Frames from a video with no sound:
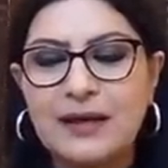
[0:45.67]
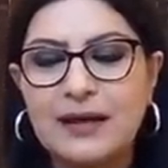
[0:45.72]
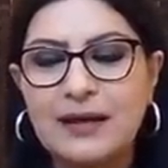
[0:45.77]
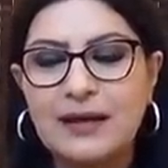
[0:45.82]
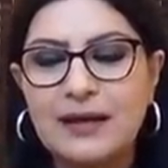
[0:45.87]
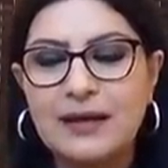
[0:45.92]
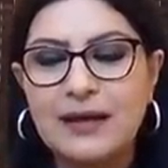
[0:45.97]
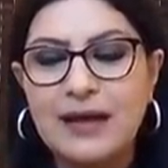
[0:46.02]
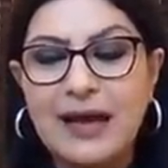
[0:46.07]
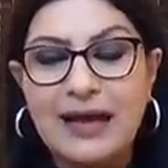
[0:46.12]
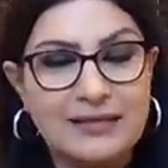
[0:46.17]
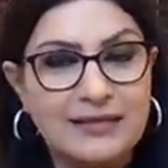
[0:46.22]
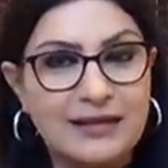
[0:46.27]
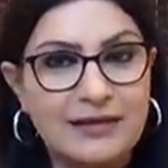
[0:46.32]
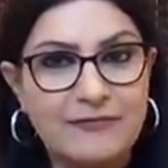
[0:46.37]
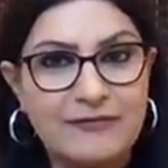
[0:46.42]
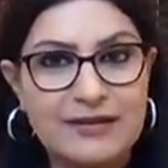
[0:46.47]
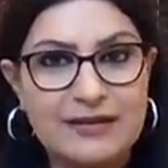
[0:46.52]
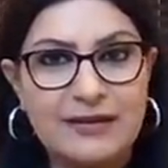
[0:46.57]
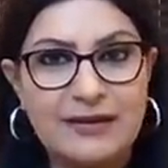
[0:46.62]
آه هيدي
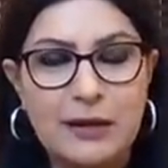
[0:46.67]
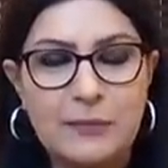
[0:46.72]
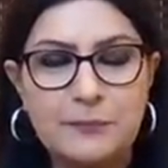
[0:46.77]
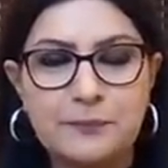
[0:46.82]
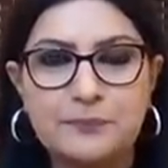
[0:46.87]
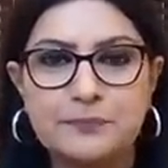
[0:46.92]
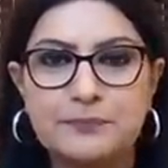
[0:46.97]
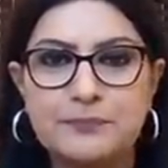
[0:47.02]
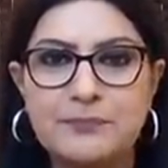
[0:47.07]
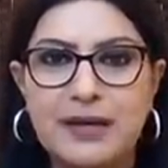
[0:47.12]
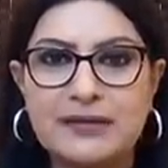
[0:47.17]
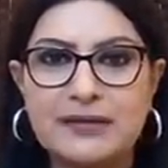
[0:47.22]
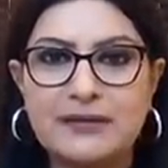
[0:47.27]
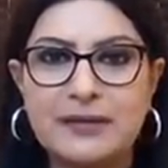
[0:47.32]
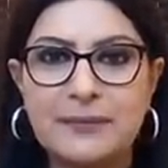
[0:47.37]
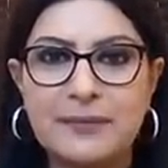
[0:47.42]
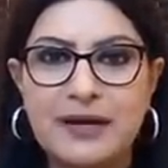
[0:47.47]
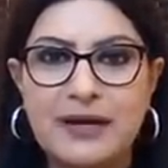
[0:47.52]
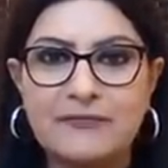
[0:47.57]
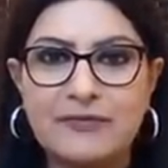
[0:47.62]
الفترة
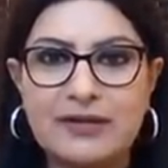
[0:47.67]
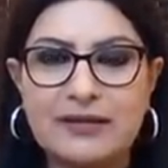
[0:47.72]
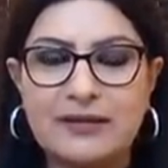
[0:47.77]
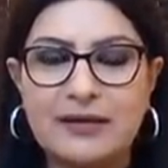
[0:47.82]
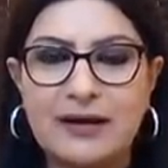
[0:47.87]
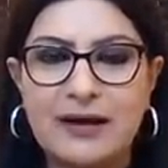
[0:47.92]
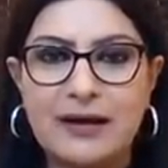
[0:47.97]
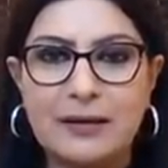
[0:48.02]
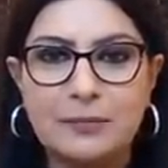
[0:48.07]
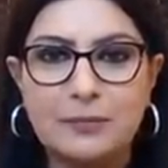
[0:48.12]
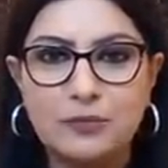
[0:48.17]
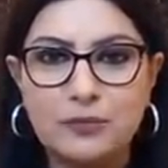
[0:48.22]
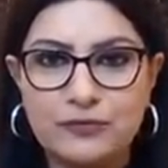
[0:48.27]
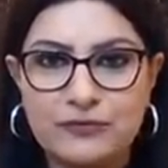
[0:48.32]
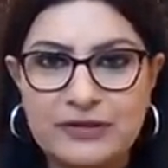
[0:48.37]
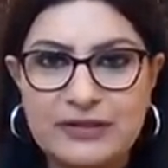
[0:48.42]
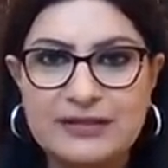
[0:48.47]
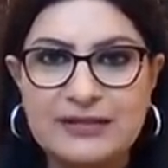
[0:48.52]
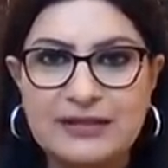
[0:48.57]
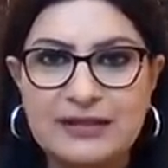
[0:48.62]
بعتبرها فترة
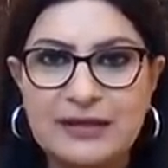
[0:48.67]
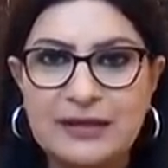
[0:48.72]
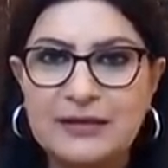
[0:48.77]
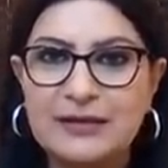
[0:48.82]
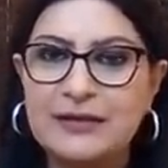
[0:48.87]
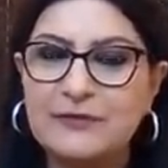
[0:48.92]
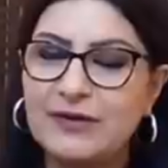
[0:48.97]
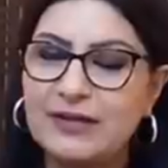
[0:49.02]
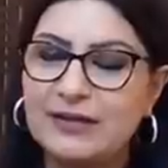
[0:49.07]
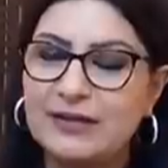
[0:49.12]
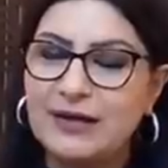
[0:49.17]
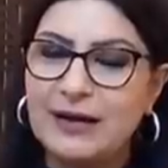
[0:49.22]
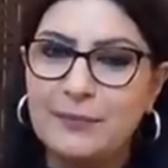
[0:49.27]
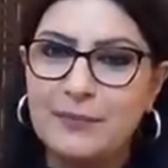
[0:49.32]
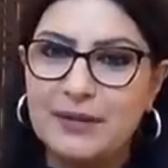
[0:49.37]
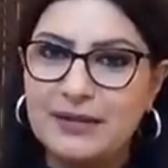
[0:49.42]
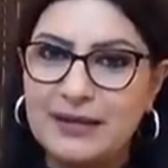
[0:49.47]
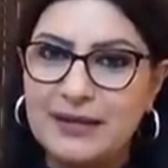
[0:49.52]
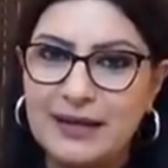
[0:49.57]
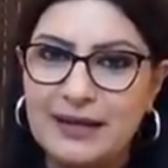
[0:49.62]
مفيدة فترة
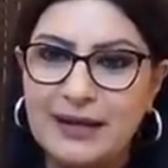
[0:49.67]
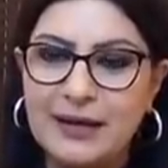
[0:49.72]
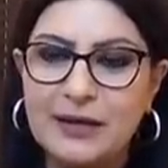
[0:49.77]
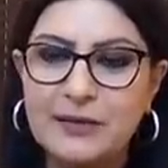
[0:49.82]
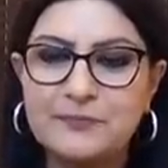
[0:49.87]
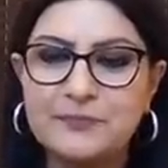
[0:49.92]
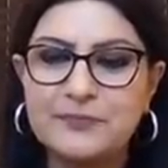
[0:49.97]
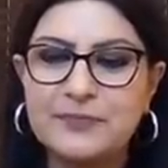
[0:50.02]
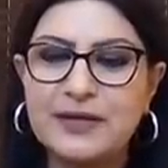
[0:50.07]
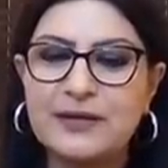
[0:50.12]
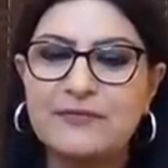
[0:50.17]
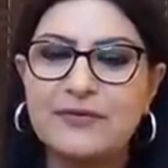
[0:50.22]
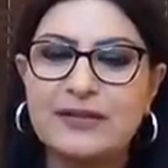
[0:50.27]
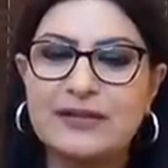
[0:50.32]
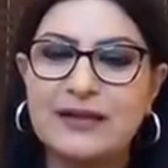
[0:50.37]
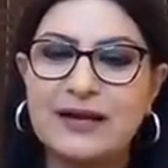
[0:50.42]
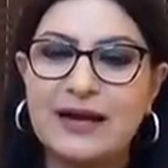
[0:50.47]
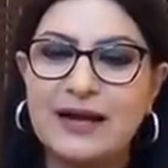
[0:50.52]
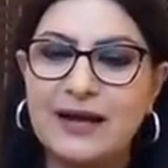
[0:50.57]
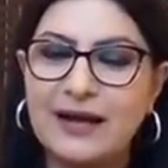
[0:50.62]
بناءة
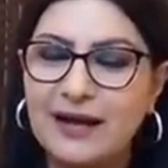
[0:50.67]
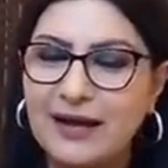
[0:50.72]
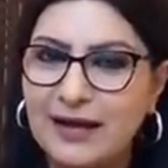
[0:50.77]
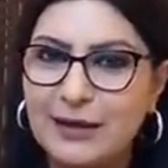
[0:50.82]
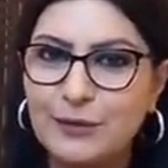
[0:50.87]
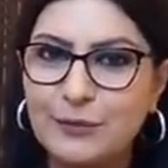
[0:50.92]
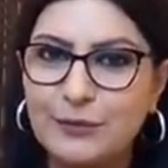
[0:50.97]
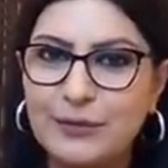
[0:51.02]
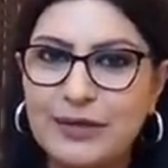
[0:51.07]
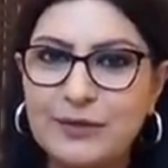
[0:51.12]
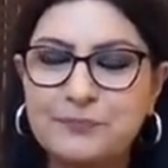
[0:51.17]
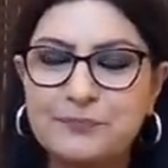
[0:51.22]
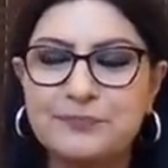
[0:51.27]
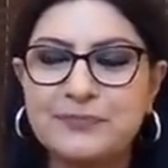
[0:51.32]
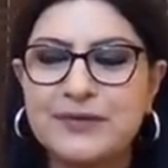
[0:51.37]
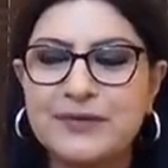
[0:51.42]
فترة حلوة